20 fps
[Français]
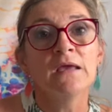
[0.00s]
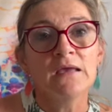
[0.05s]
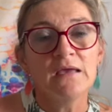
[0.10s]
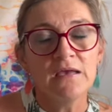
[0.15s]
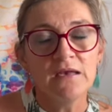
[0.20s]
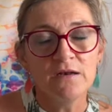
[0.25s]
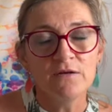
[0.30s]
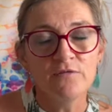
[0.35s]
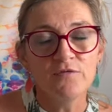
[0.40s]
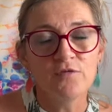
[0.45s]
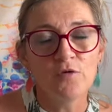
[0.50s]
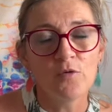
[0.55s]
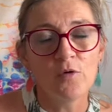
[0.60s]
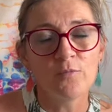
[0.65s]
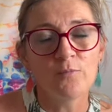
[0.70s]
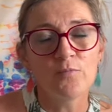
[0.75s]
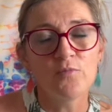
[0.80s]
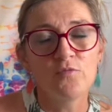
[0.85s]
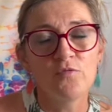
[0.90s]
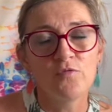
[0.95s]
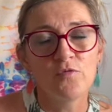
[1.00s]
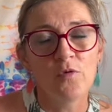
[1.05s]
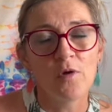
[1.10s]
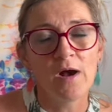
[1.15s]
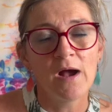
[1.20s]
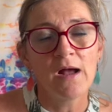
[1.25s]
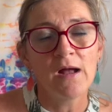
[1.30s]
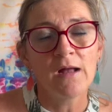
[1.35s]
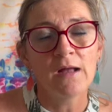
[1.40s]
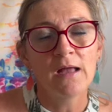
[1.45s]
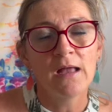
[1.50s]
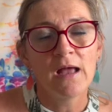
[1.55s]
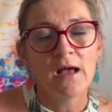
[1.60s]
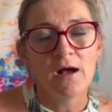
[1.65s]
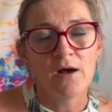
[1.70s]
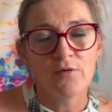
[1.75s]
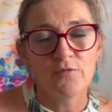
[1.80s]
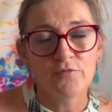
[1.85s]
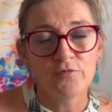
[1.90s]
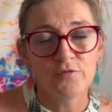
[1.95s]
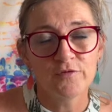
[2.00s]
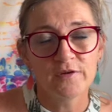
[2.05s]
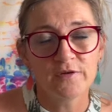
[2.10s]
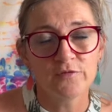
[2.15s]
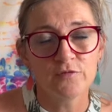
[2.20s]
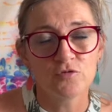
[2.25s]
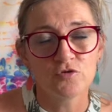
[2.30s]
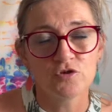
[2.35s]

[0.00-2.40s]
ils vont pouvoir en faisant ce